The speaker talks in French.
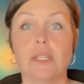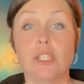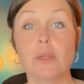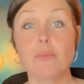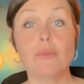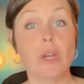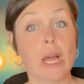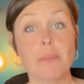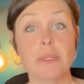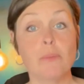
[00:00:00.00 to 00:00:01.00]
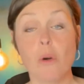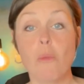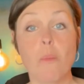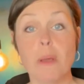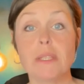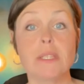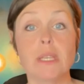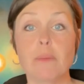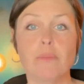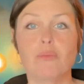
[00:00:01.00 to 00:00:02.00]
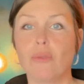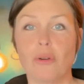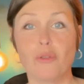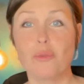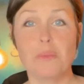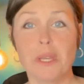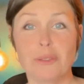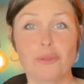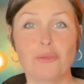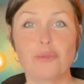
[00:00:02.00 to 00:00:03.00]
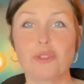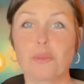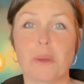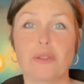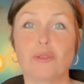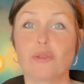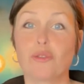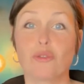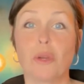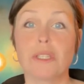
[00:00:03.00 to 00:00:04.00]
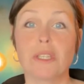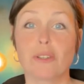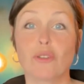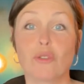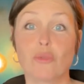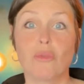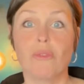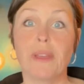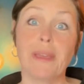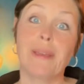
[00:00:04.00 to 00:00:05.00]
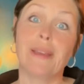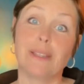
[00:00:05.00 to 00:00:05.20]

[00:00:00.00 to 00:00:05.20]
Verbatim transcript: J'ai pu rapidement m'en passer pour le bien de tous parce que je dois dire que je trouvais